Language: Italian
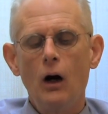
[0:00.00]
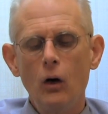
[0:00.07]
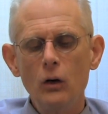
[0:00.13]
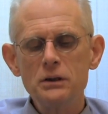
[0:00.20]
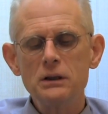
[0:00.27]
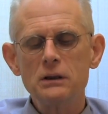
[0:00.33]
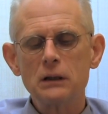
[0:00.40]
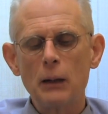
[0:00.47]

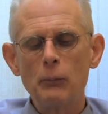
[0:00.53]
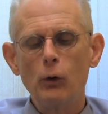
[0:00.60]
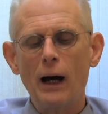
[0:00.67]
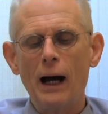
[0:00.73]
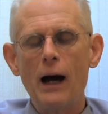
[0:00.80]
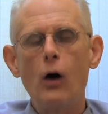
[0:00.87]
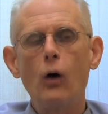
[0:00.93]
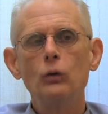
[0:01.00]
Oggi siamo
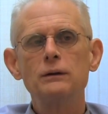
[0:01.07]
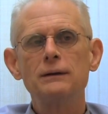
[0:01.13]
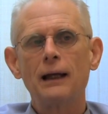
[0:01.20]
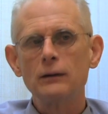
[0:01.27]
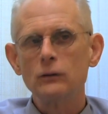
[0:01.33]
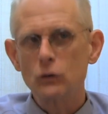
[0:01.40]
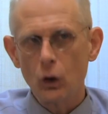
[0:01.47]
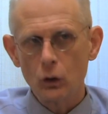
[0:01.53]
a
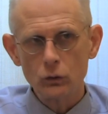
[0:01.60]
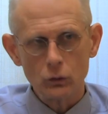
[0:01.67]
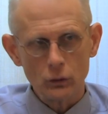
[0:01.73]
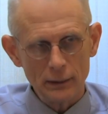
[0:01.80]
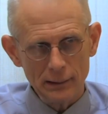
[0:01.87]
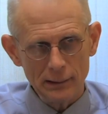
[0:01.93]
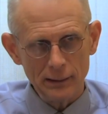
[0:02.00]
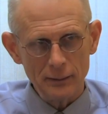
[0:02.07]
88
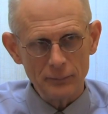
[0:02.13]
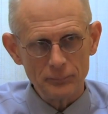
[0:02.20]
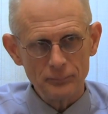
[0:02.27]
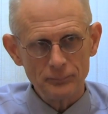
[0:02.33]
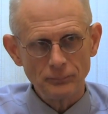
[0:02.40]
kg,